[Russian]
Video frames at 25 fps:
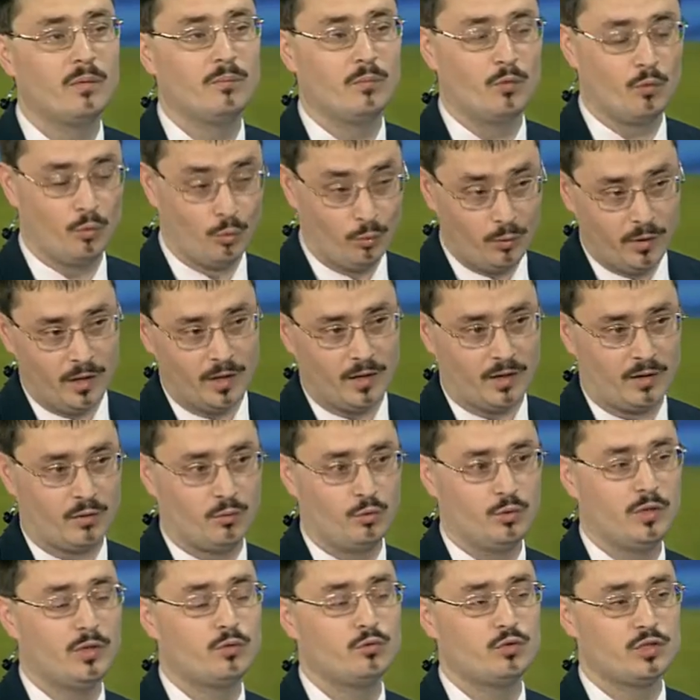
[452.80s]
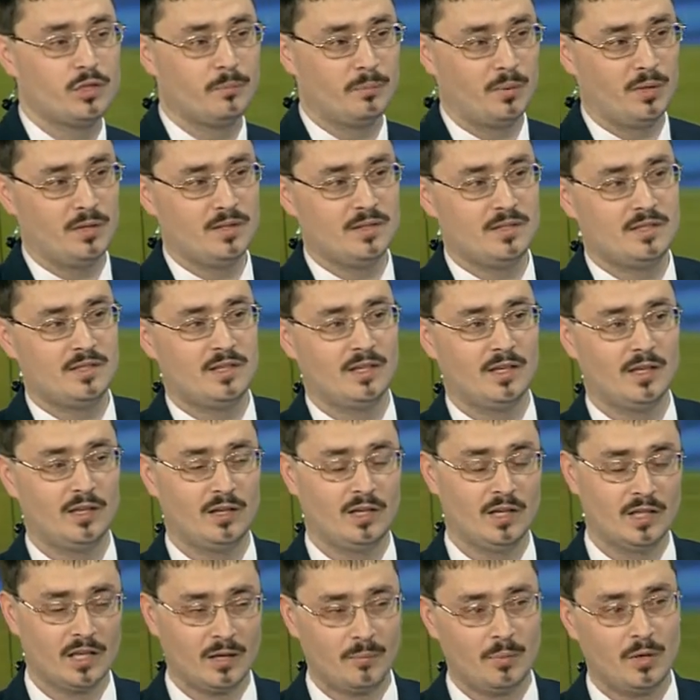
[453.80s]
куда? Куда нужно принести? Я,
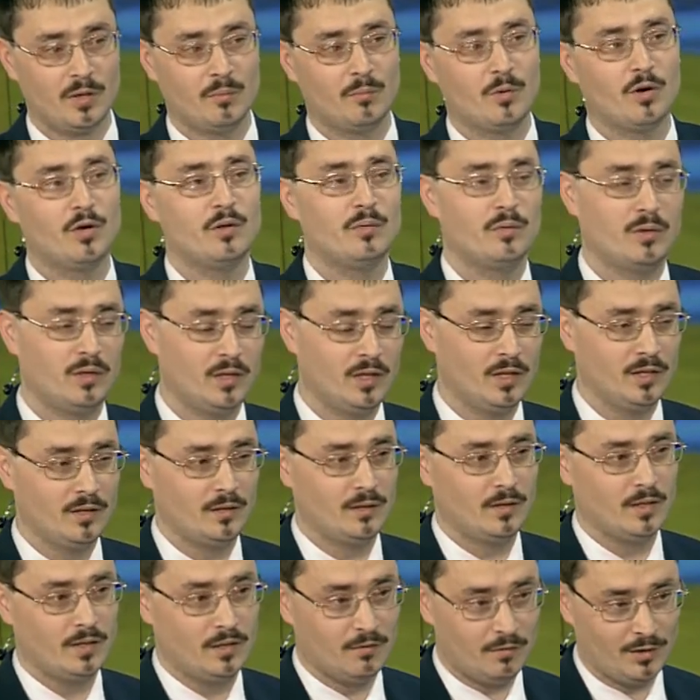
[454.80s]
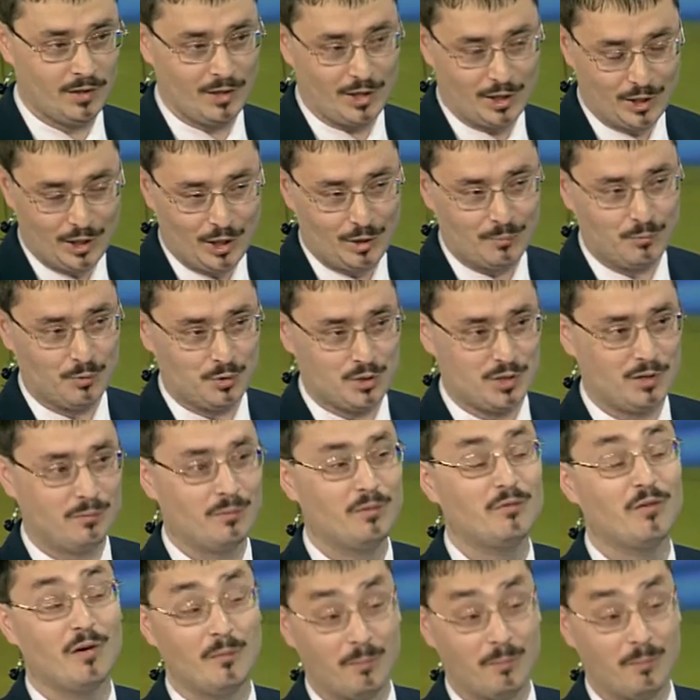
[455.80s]
я так понимаю, пункты... на девятый канал можно, мы вам